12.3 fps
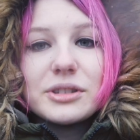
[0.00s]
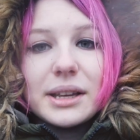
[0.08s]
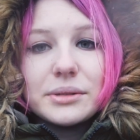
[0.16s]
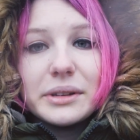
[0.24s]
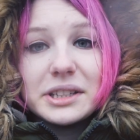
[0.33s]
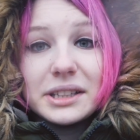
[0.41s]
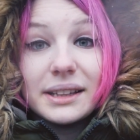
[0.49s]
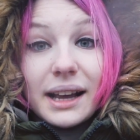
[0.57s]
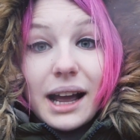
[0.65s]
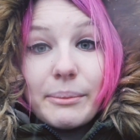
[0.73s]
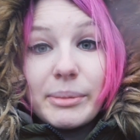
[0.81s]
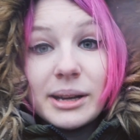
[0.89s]
znajduje się ta
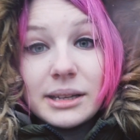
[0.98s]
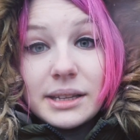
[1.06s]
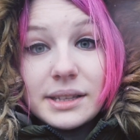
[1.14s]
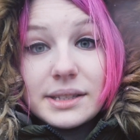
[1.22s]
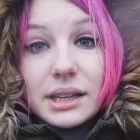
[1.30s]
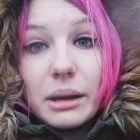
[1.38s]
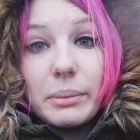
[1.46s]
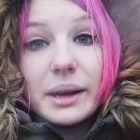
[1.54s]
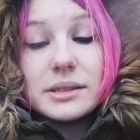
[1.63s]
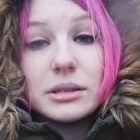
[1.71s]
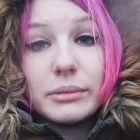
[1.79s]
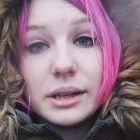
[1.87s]
taka berlińska,
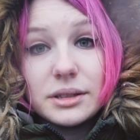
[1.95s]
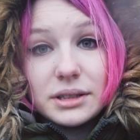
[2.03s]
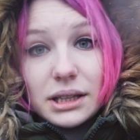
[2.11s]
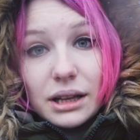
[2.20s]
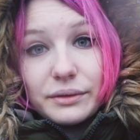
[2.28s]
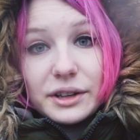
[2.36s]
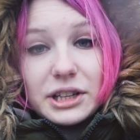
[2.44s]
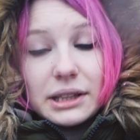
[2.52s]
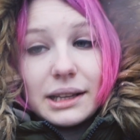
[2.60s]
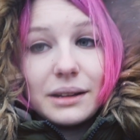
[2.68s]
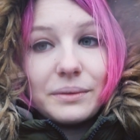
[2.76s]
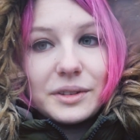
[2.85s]
bardzo, bardzo znana wieża
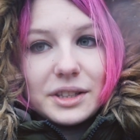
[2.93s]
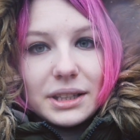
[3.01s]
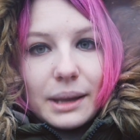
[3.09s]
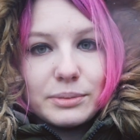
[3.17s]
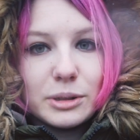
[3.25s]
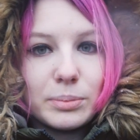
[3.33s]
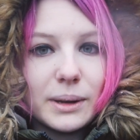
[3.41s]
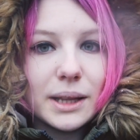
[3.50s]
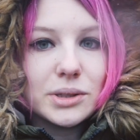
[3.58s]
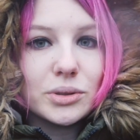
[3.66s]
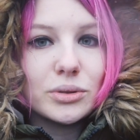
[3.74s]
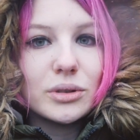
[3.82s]
telewizyjna przy
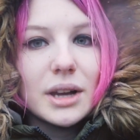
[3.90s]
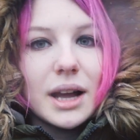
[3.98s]
placu